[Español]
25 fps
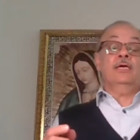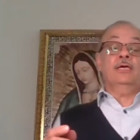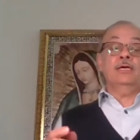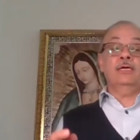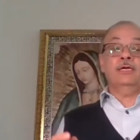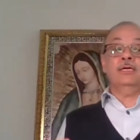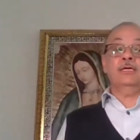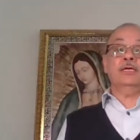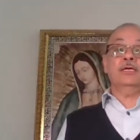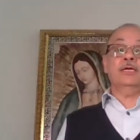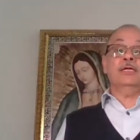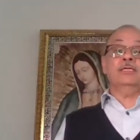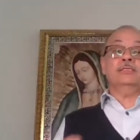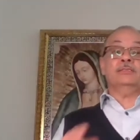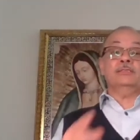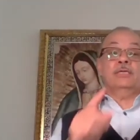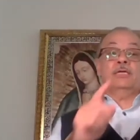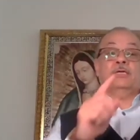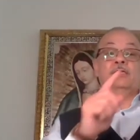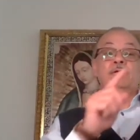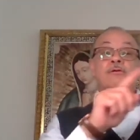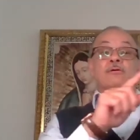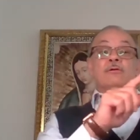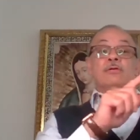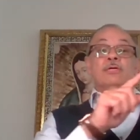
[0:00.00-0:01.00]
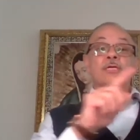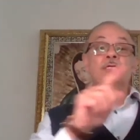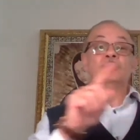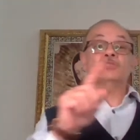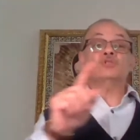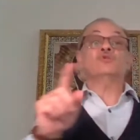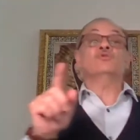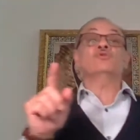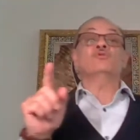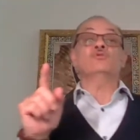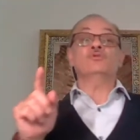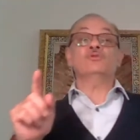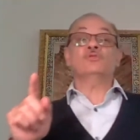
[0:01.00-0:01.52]
eh, que el Señor
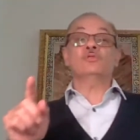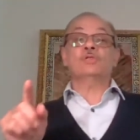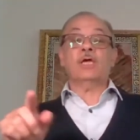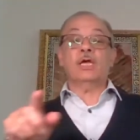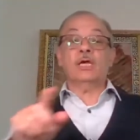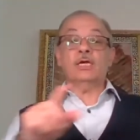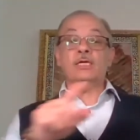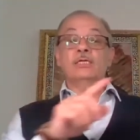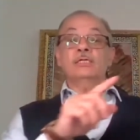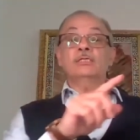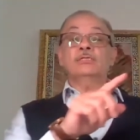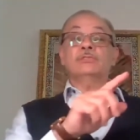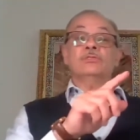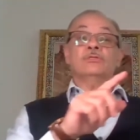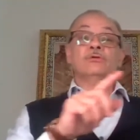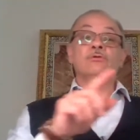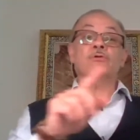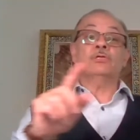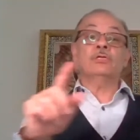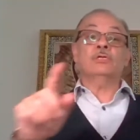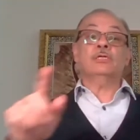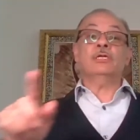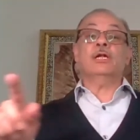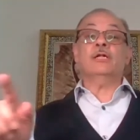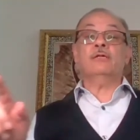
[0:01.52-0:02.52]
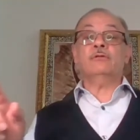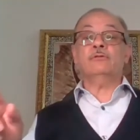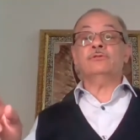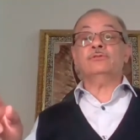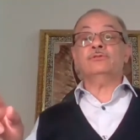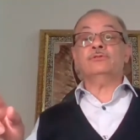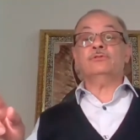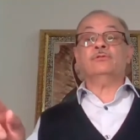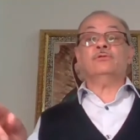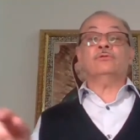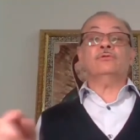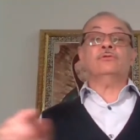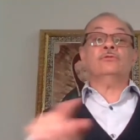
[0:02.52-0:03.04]
Jesús, que hizo ir a
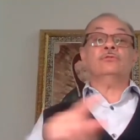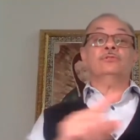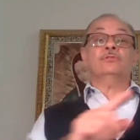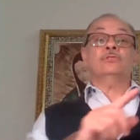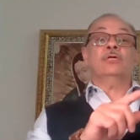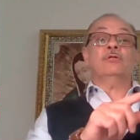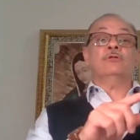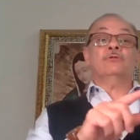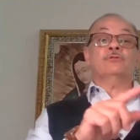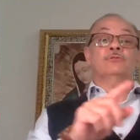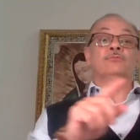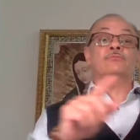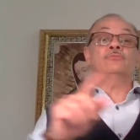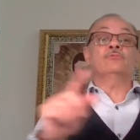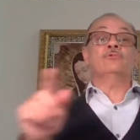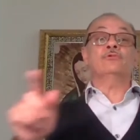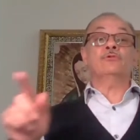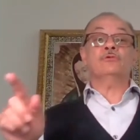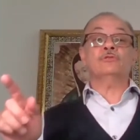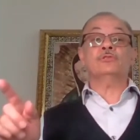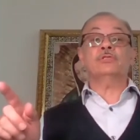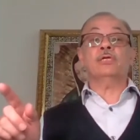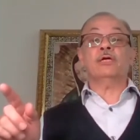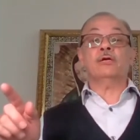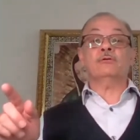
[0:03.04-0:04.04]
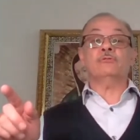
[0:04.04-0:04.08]
los sordos y a los mudos,